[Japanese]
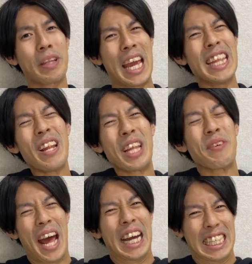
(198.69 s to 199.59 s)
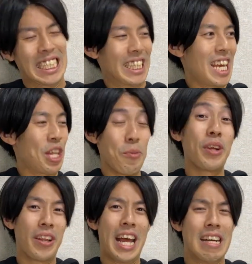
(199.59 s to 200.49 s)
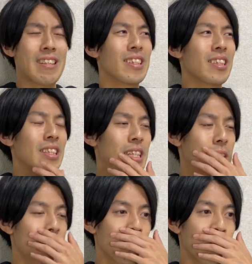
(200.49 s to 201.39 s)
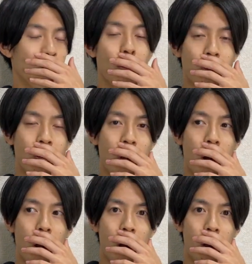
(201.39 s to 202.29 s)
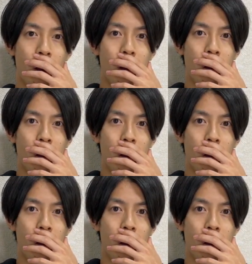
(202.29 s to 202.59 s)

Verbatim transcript: まあまあ大変だよな、でもな。うん、大変だと思うけどな。うん、全然全然。そうかそうか。